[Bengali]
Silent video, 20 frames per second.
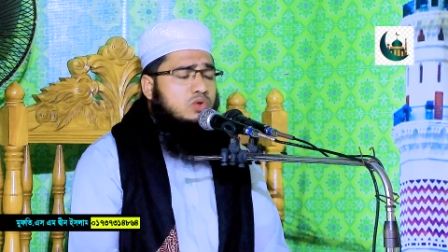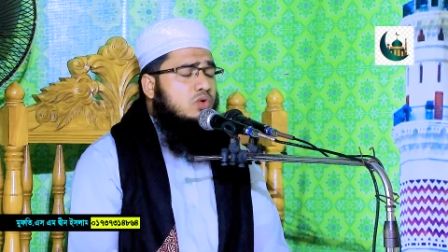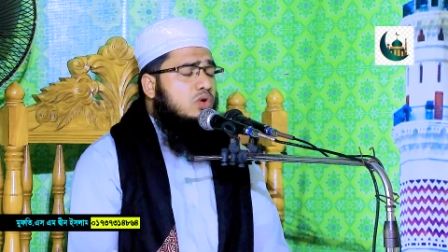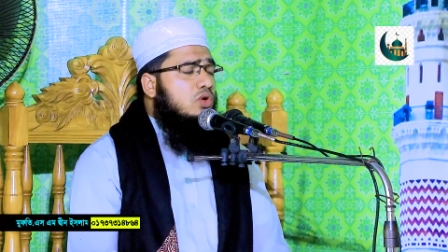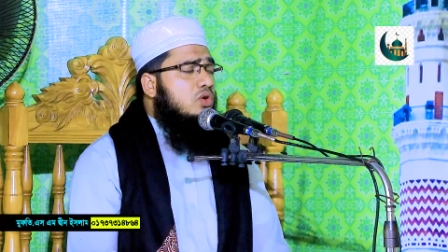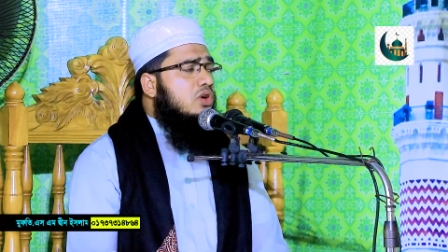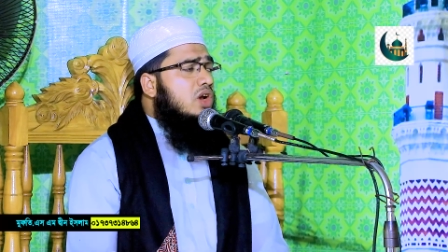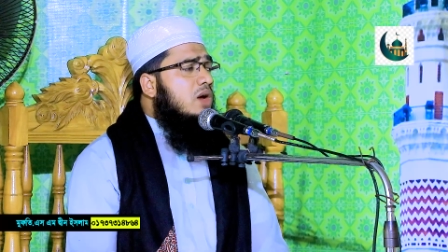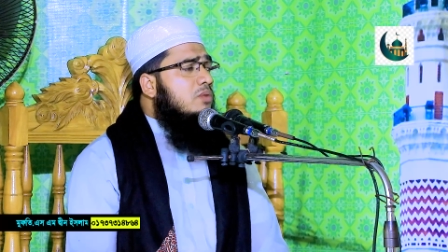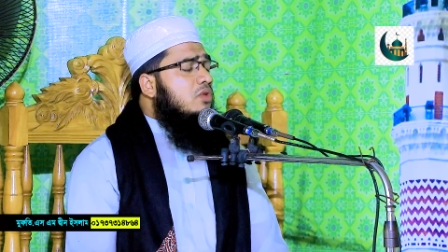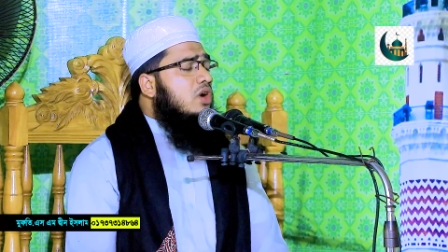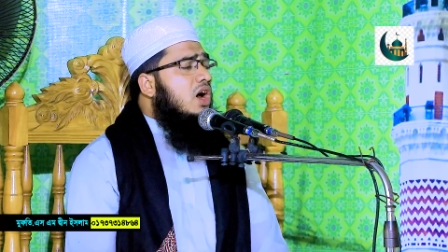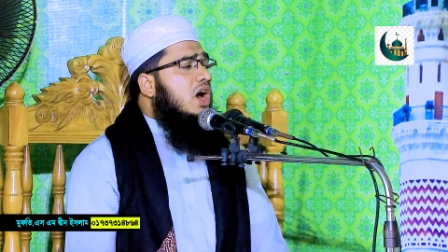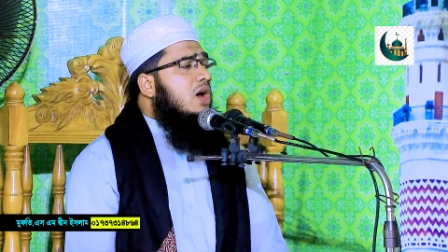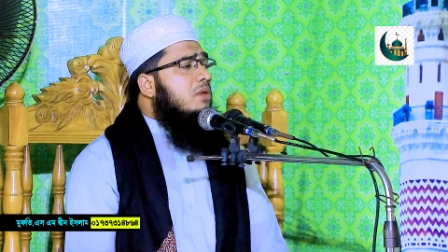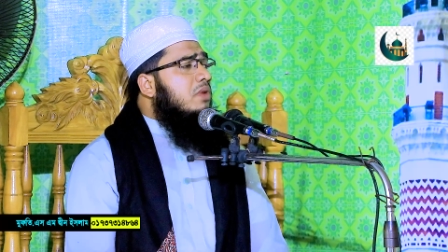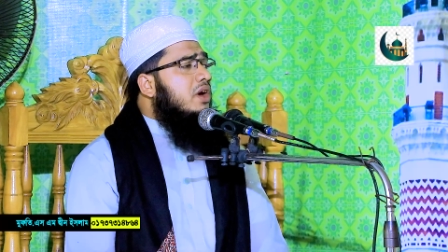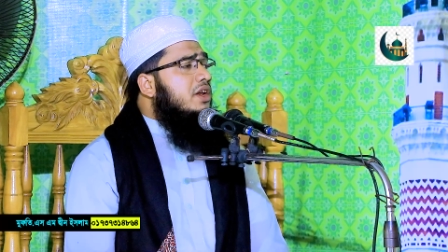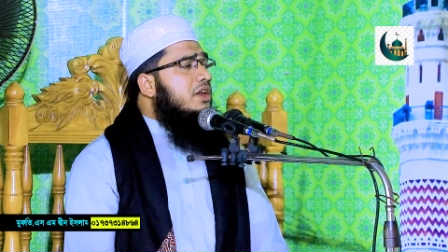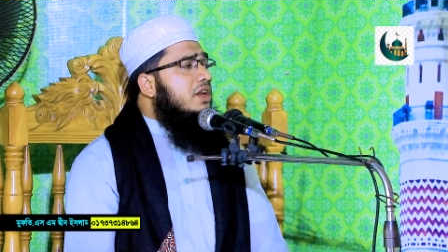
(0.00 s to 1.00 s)
করোনা
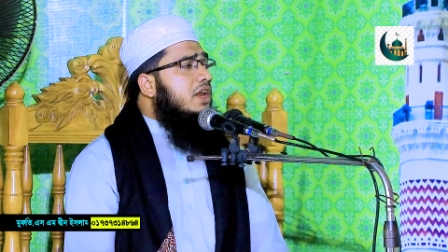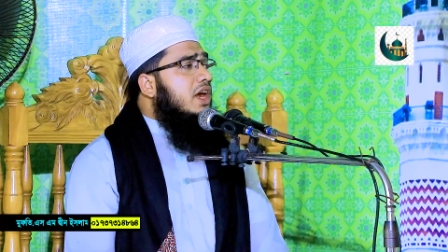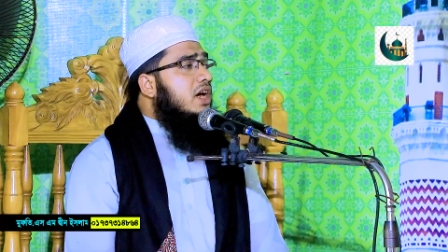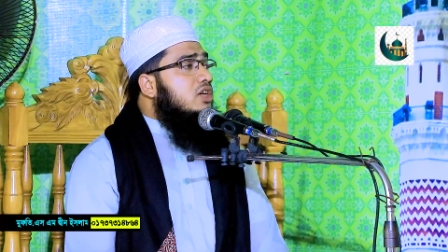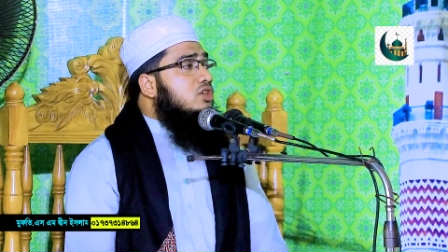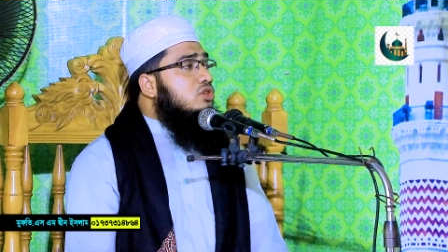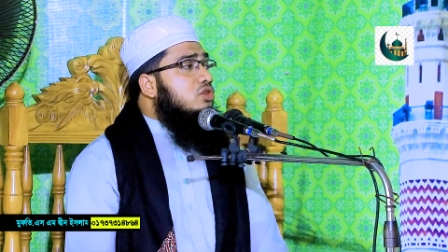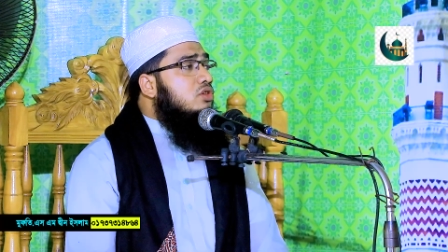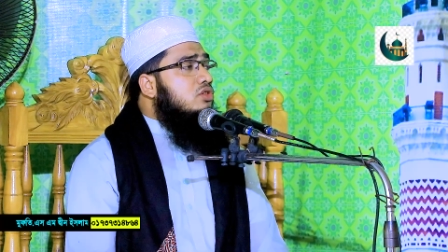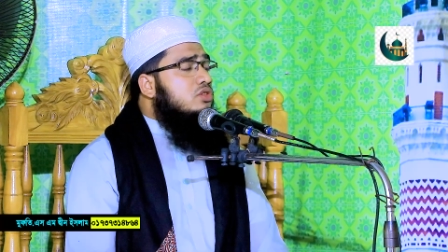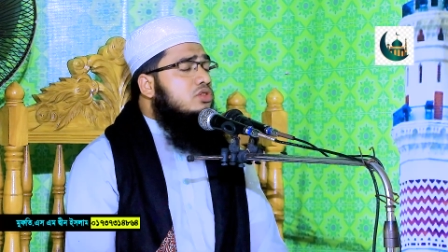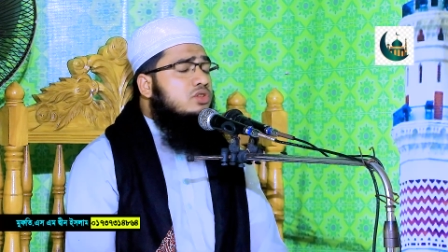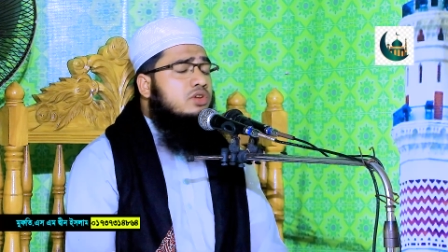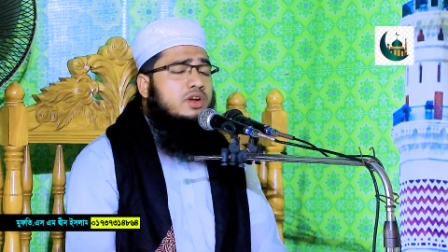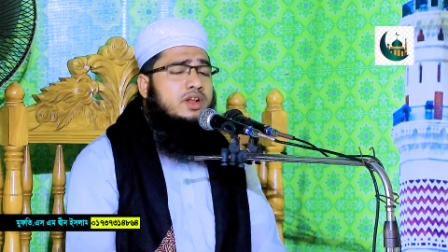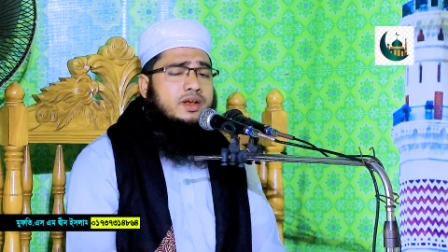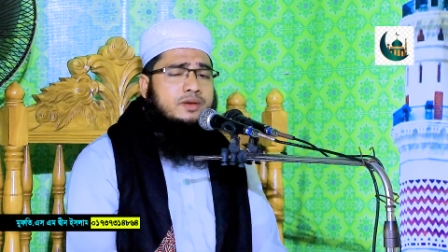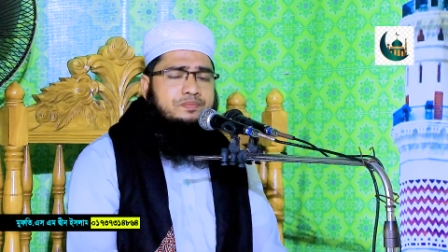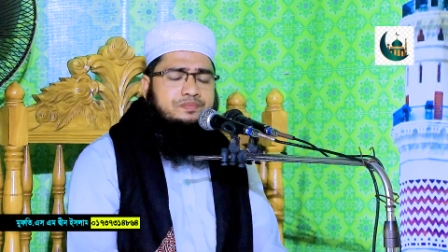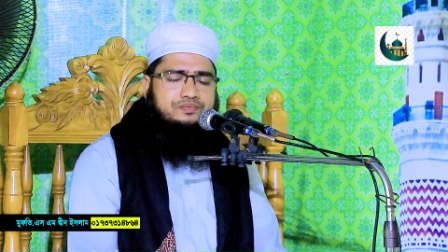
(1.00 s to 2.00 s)
মহামারীর এক
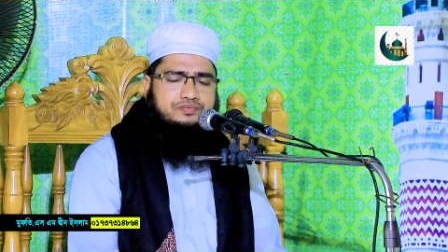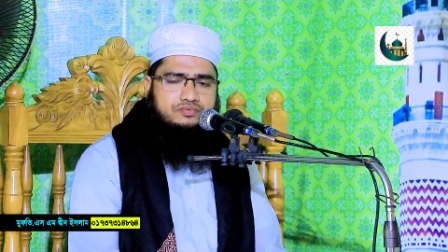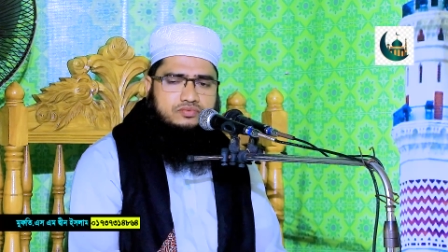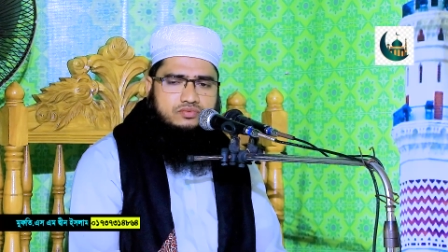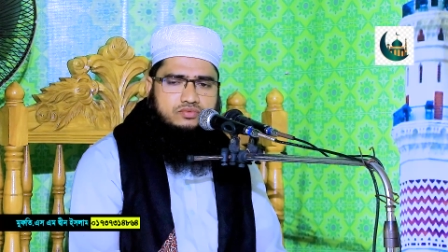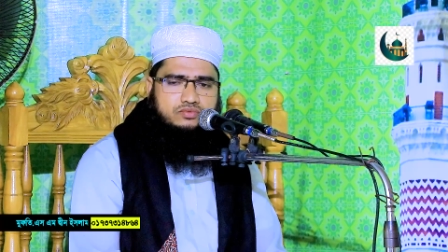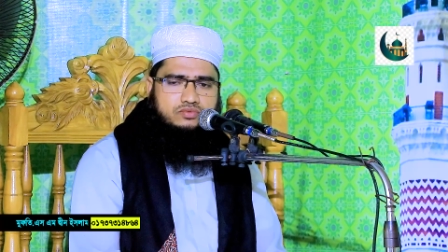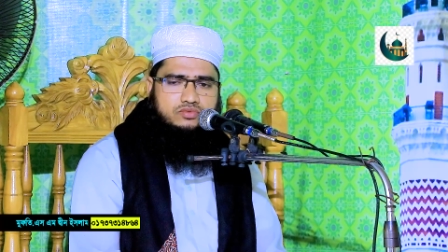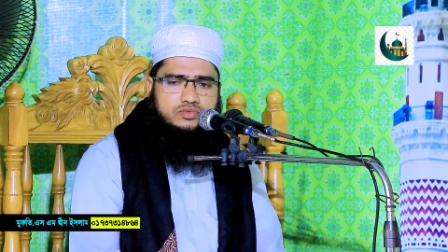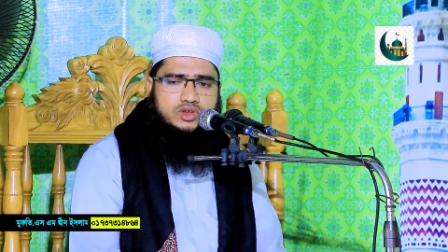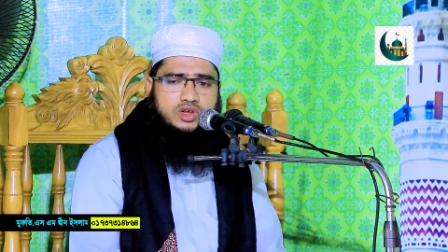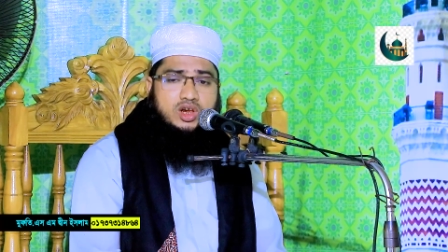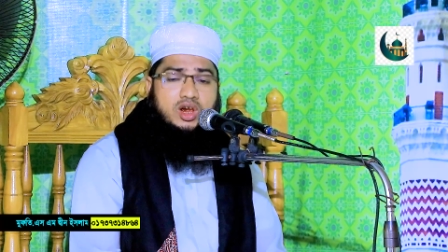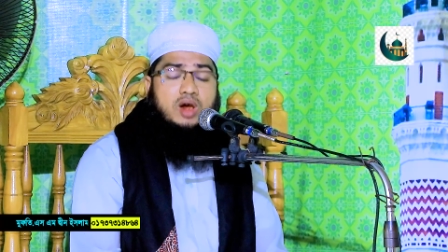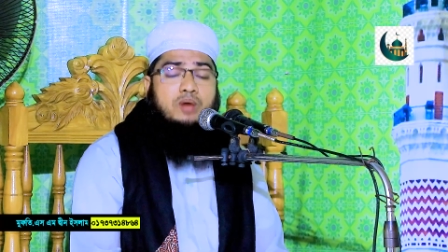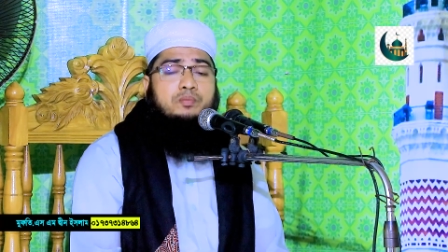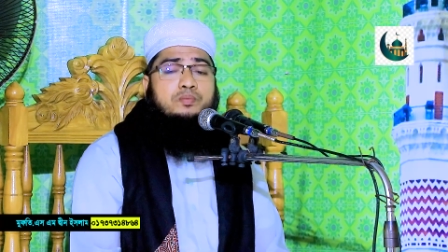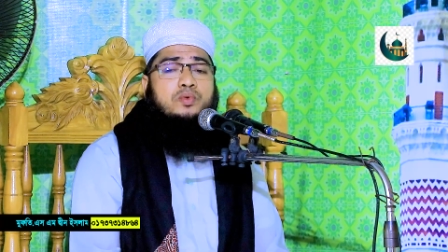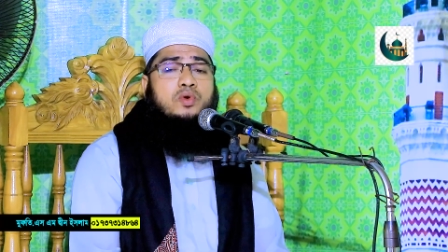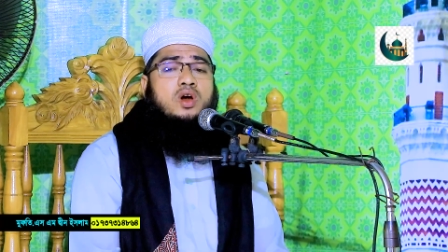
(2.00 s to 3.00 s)
যন্ত্রণা
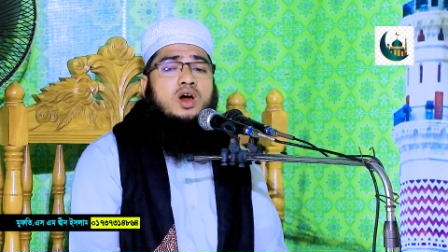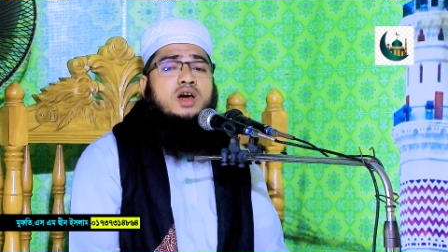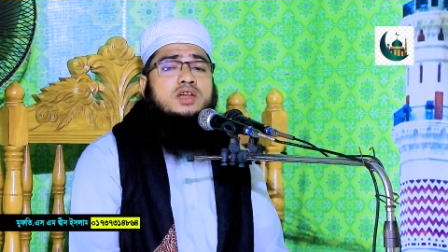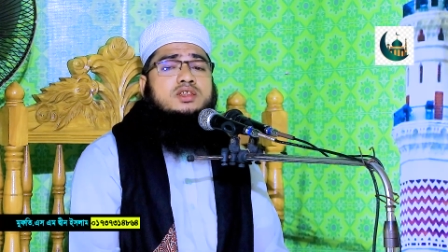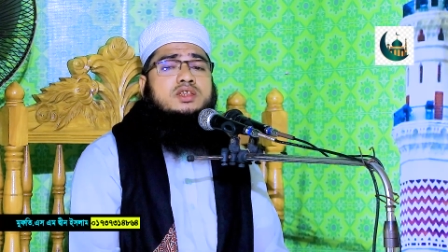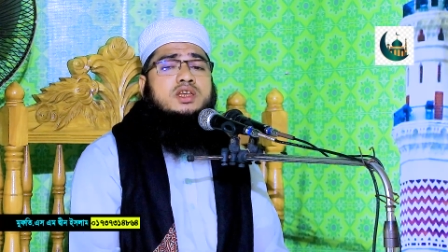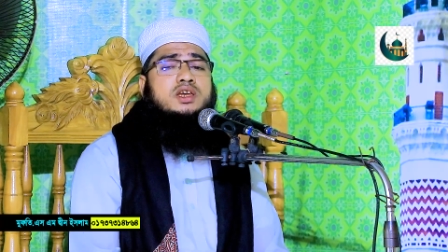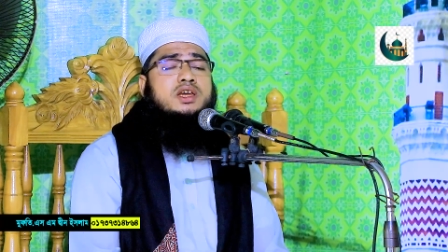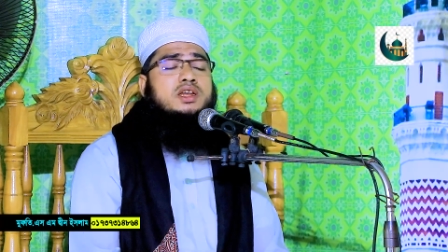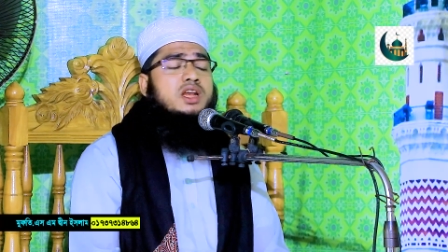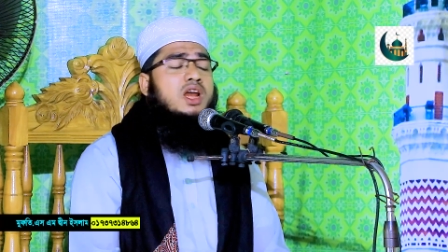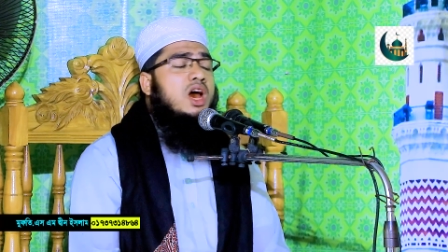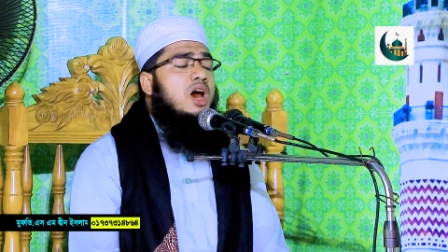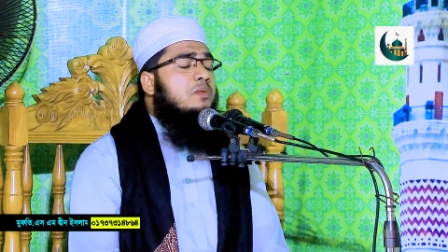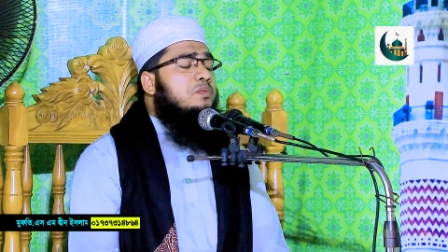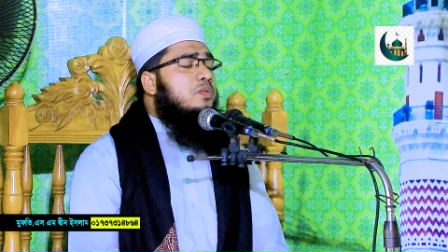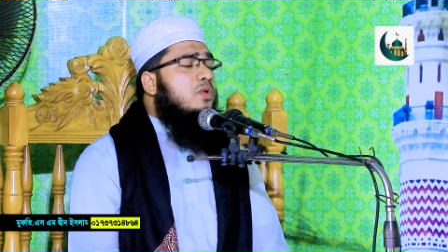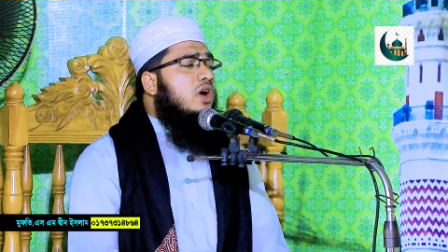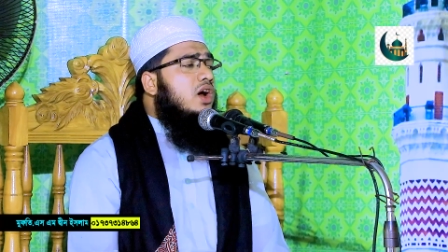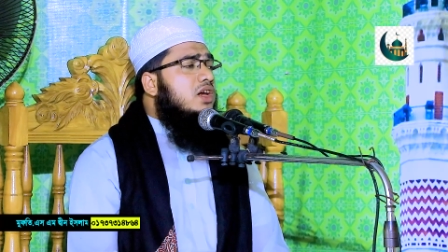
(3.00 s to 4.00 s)
পোহাতে না
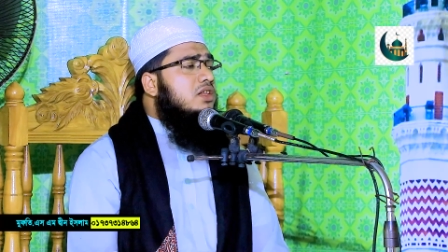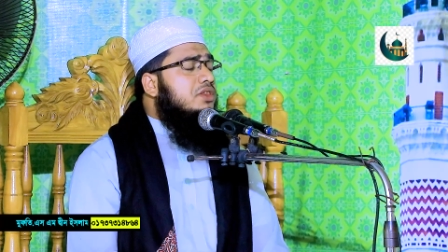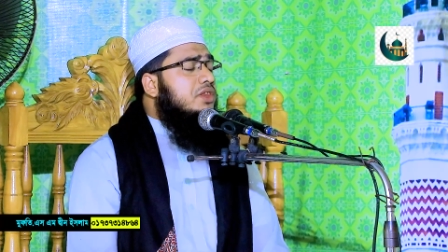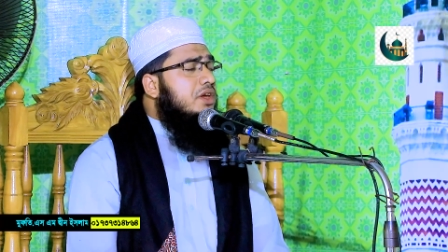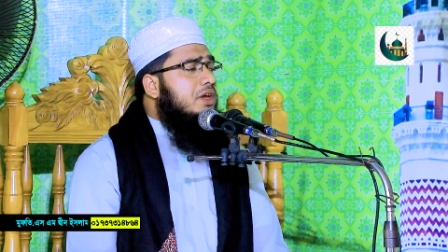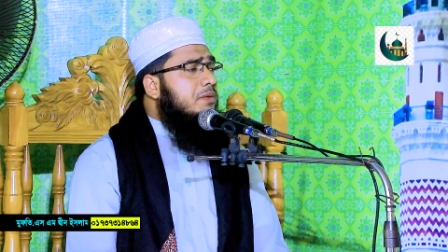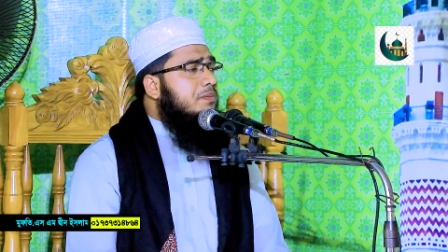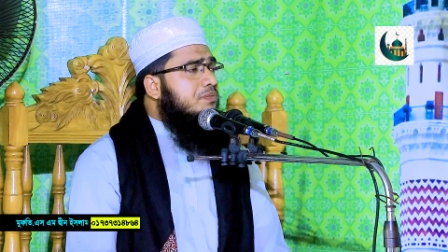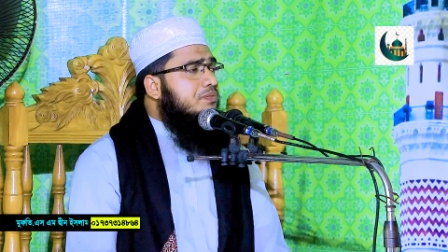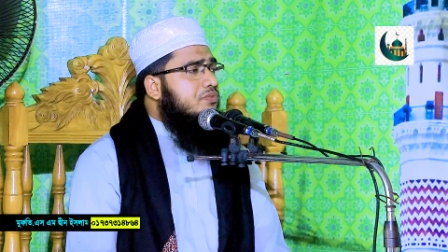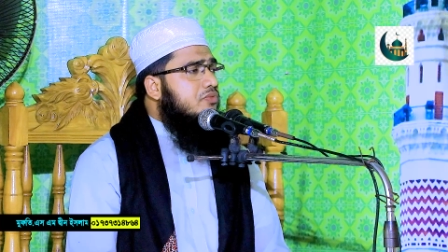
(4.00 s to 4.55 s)
পোহাতে